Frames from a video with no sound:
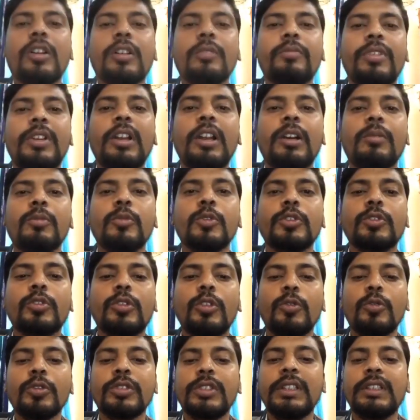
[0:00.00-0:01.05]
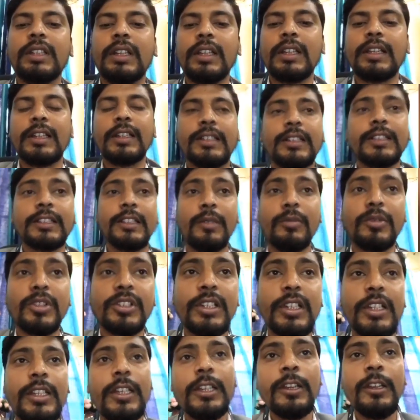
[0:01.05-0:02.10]
फिर हम उसको उसी तरीके से समझने
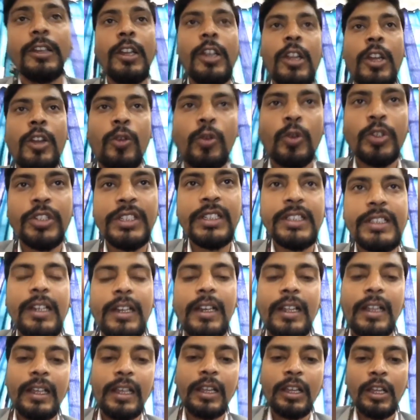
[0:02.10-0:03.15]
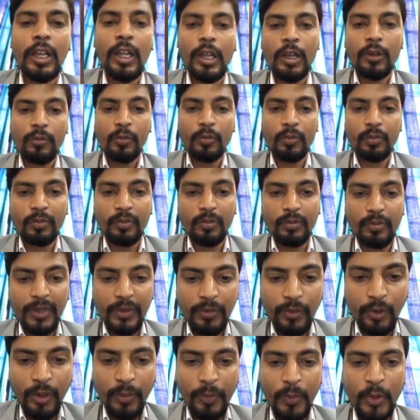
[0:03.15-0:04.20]
की कोशिश करेंगे
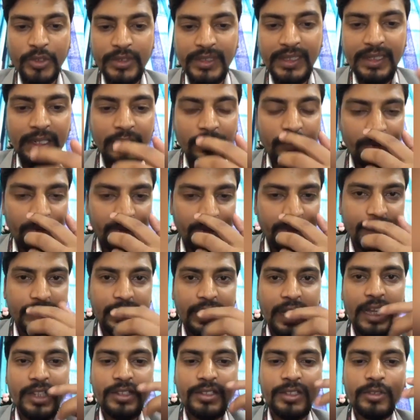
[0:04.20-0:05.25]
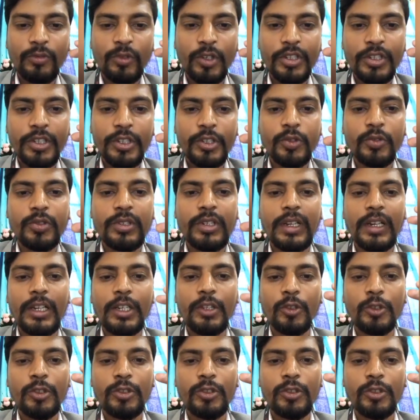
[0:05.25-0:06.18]
बिफोर प्रोसीडिंग फर्दर आई जस्ट वॉन्टेड टू टेल यू